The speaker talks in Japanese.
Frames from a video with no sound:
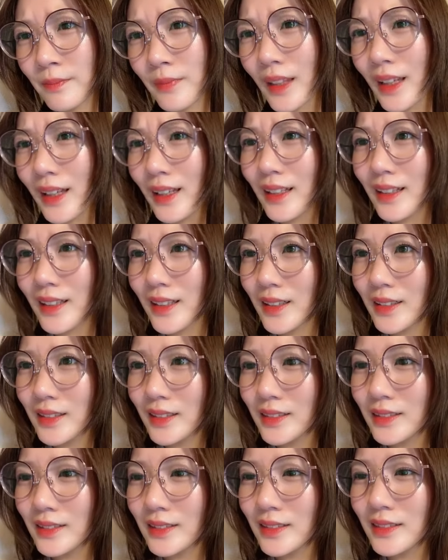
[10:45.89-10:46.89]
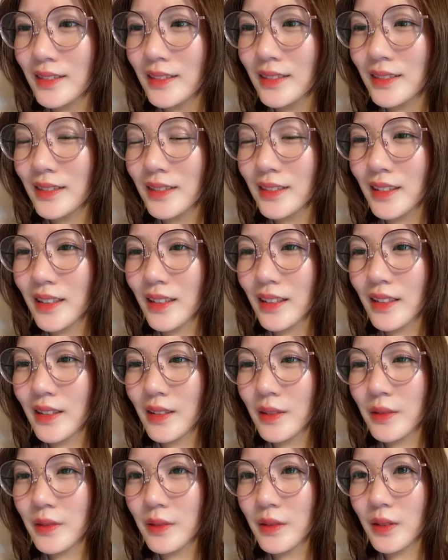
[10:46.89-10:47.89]
あー
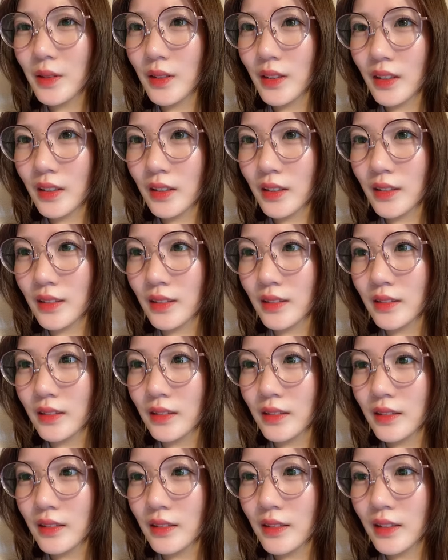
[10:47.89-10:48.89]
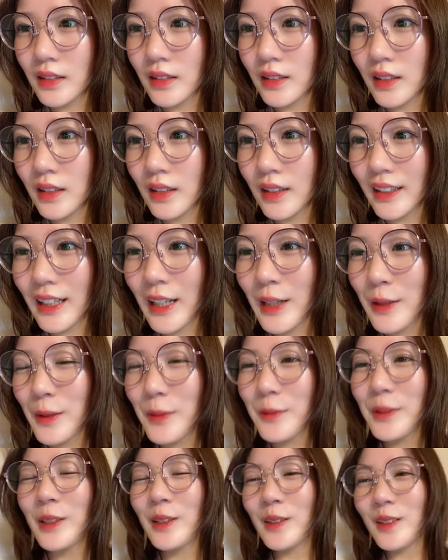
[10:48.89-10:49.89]
仕事なんか会話
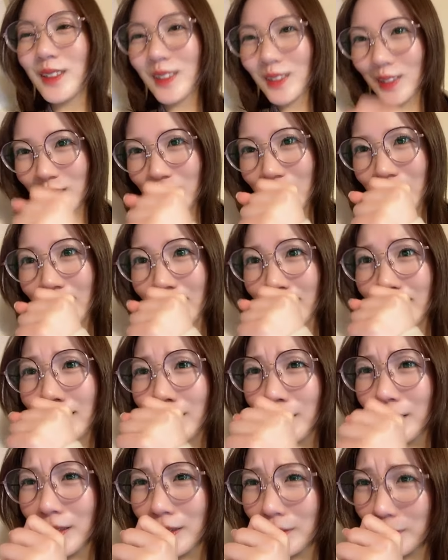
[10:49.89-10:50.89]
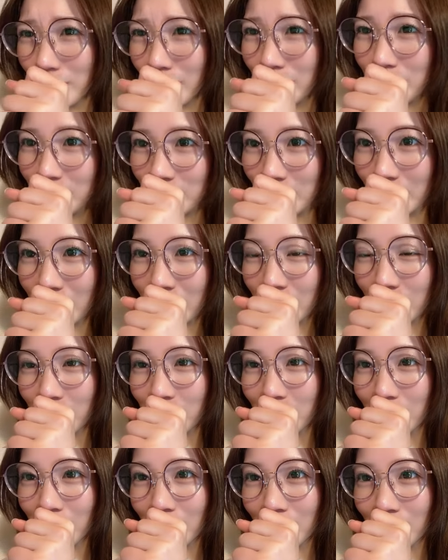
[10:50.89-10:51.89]
も標準語でえじゃあ頑張るわそ
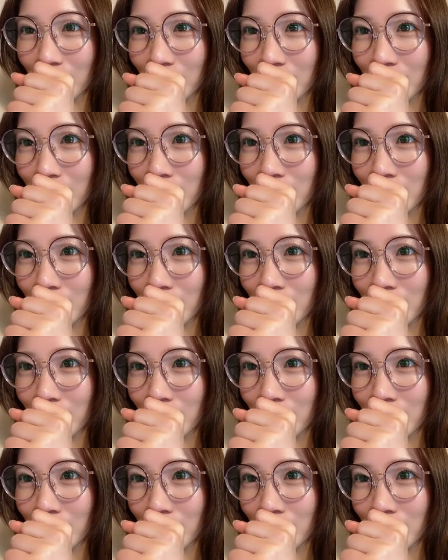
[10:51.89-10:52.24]
の日